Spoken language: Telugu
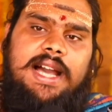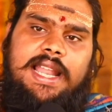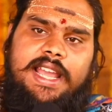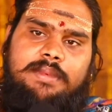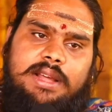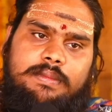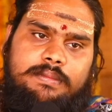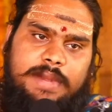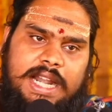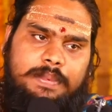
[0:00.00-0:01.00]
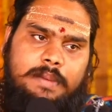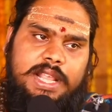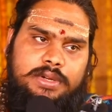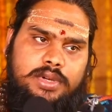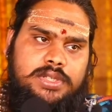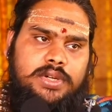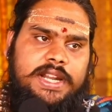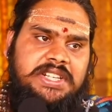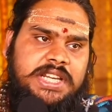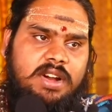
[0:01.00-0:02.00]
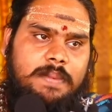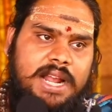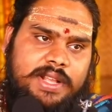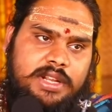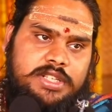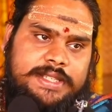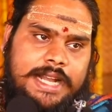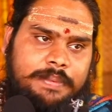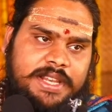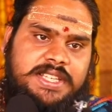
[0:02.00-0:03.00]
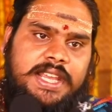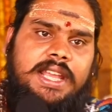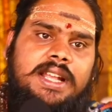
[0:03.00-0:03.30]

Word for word: అలాగే మనం మండపం మీద చూస్తుంటే శివపార్వతులను స్థాపించి